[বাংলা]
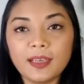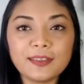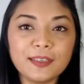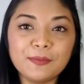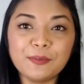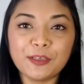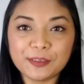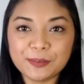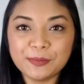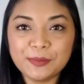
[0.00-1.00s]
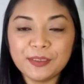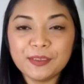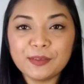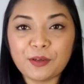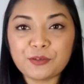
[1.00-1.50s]
আসসালামু আলাইকুম
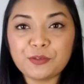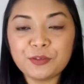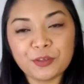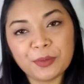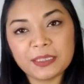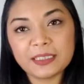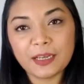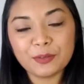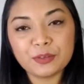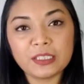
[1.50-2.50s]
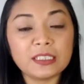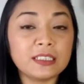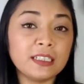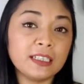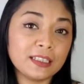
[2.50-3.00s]
দর্শক সবাইকে স্বাগত জানাচ্ছি
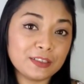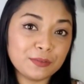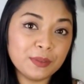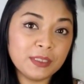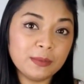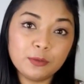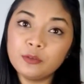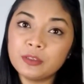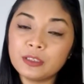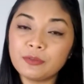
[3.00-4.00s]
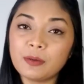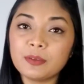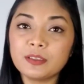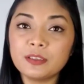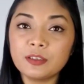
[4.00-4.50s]
হেলথ এবং নবিস্তা
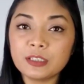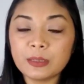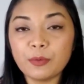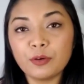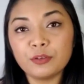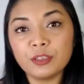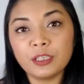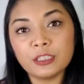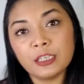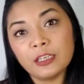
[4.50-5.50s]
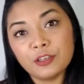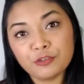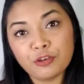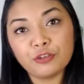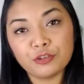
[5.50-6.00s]
পক্ষ থেকে
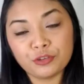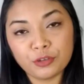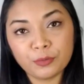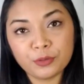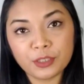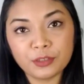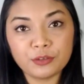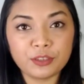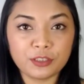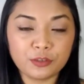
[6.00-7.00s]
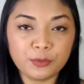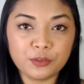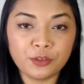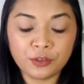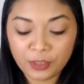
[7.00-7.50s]
সরাসরি সম্প্রচারিত স্বাস্থ্য
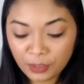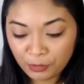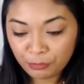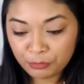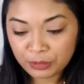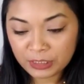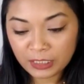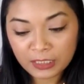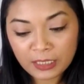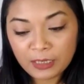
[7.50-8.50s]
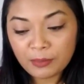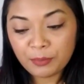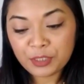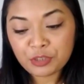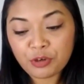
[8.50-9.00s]
বিষয়ক অনুষ্ঠান
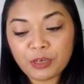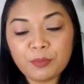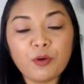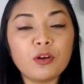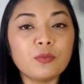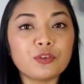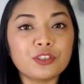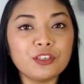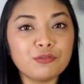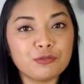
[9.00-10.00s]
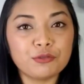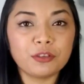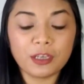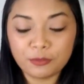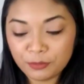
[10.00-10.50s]
বিশেষজ্ঞের পরামর্শে সুস্থ
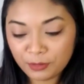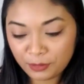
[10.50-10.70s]
থাকুন